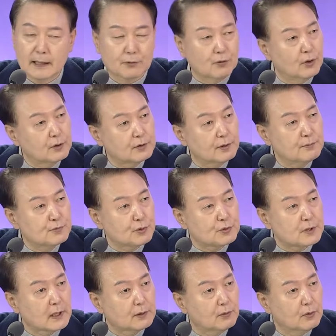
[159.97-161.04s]

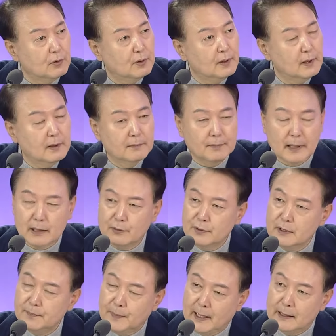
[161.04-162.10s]
퀀텀조차도 바로
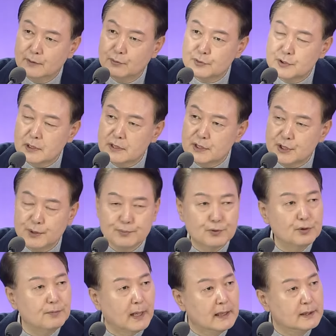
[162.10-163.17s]
이 반도체
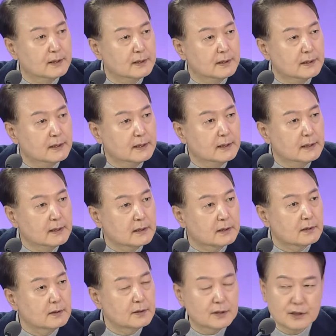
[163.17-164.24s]
칩을 만드는
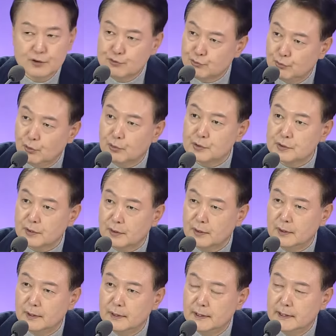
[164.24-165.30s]
그런
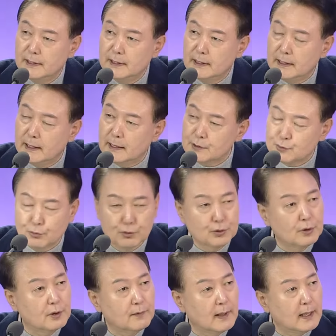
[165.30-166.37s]
기술로서
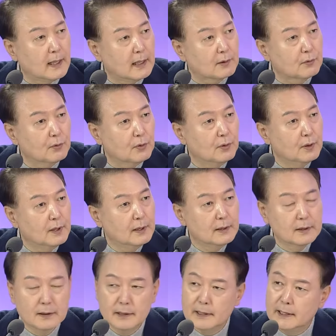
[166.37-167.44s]
소형화하고
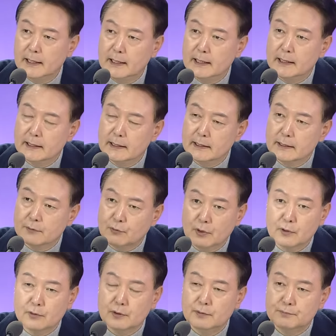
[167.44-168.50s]
이
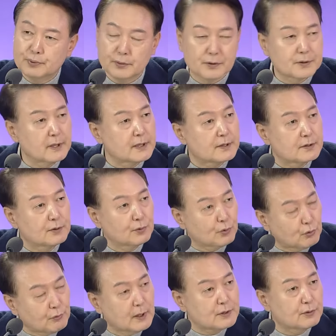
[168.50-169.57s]
퀀텀 프로세스를
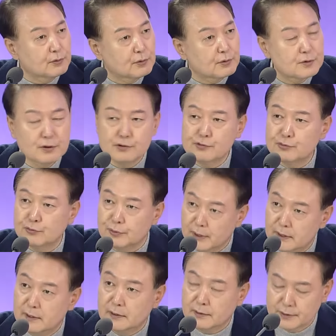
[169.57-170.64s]
효과적으로 쓸 수
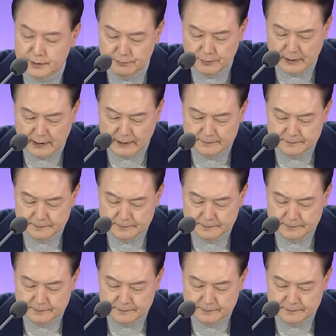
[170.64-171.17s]
있는 것입니다.